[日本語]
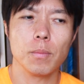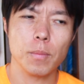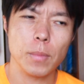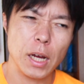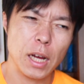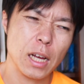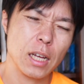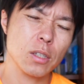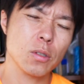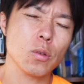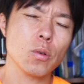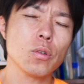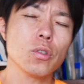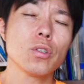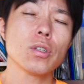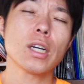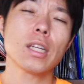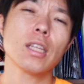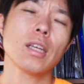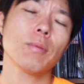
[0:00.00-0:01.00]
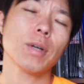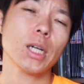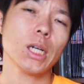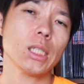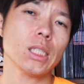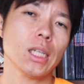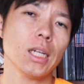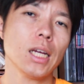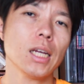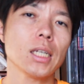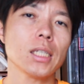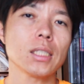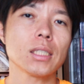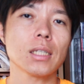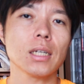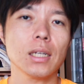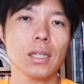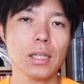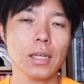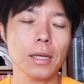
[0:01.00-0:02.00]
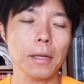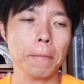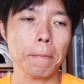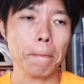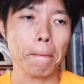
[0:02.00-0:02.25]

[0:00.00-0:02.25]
まあそういう家庭ばっかりじゃないですからね。